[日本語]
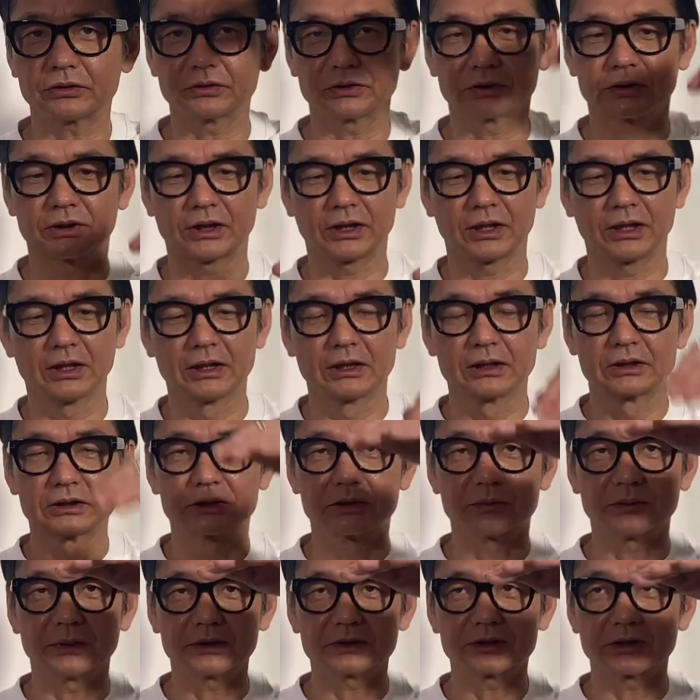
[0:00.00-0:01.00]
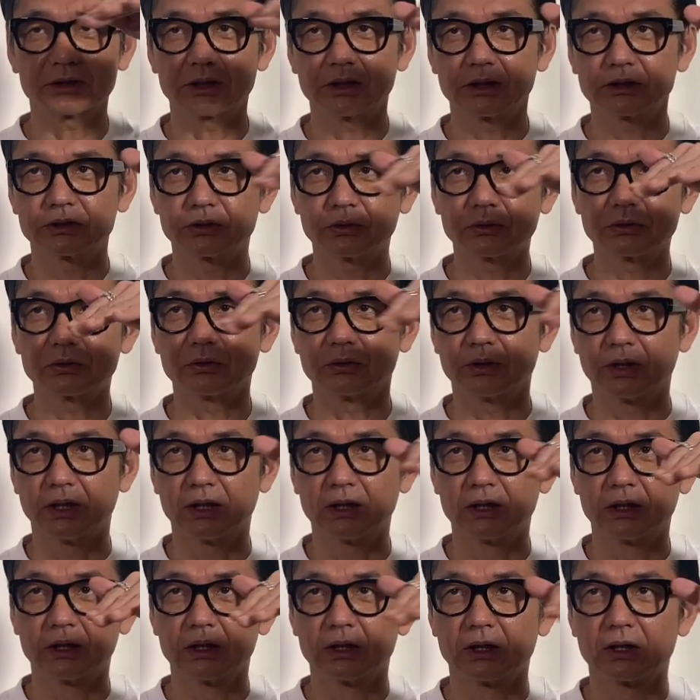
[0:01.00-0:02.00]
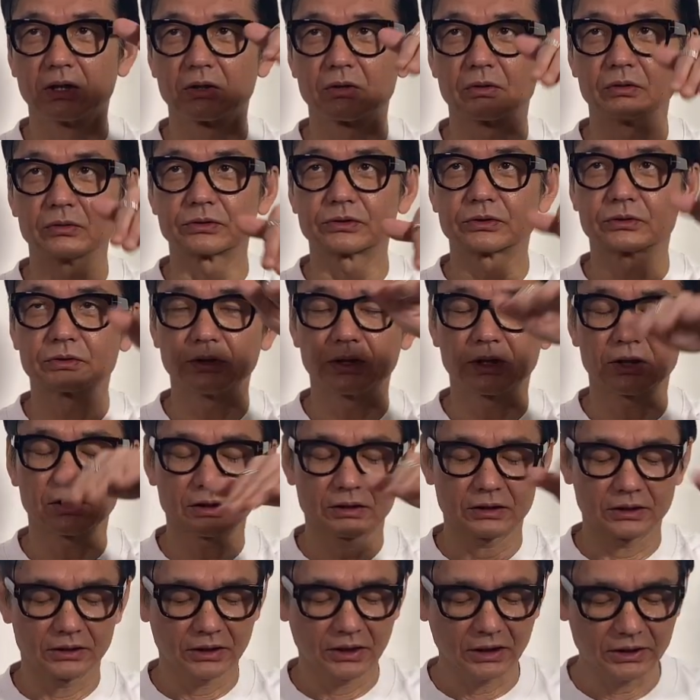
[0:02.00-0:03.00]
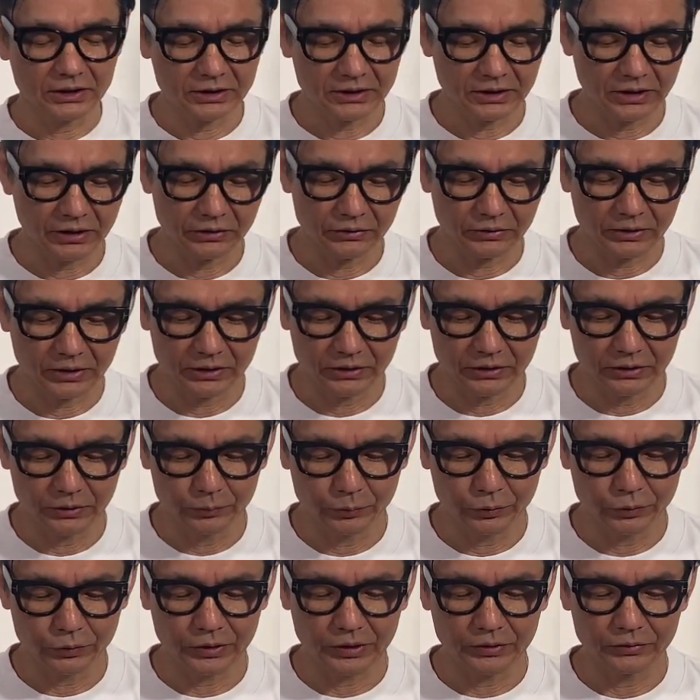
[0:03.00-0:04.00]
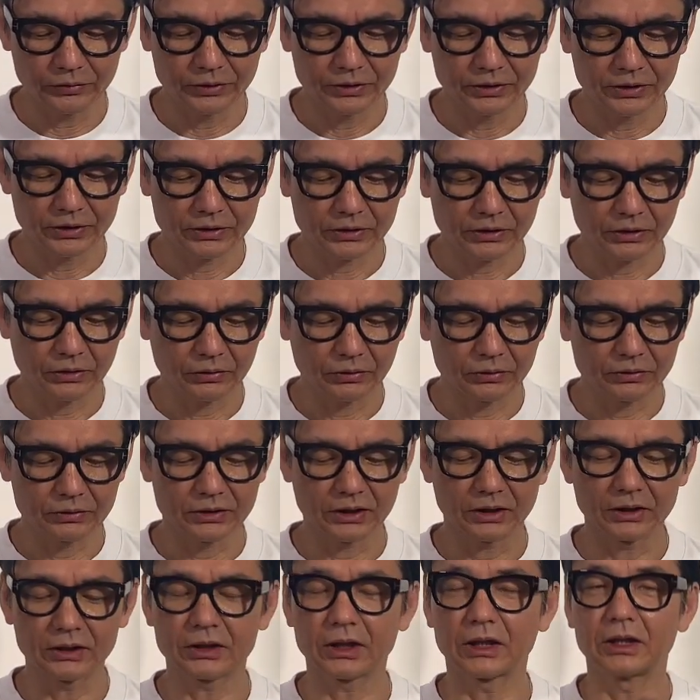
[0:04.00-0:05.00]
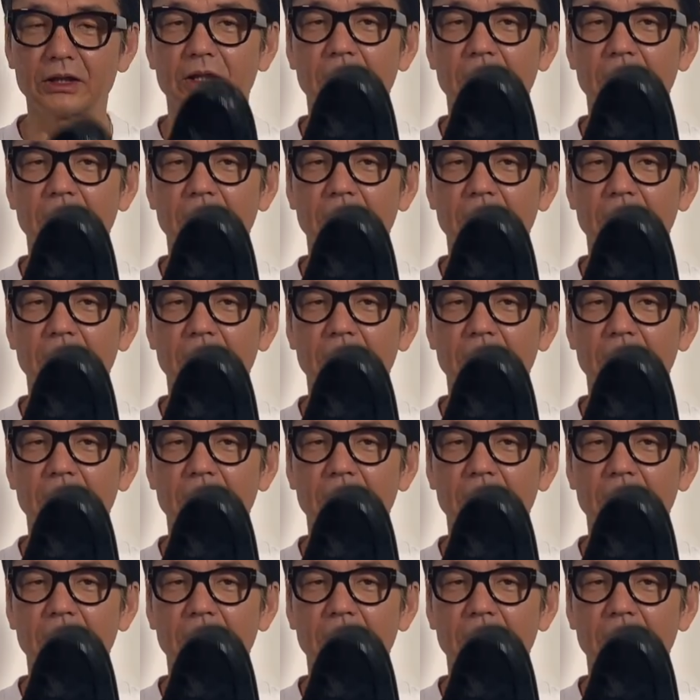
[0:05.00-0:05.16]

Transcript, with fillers: としてつま先がちょっとねこうスクエアになってたりとかっていうものが多いんですけど全体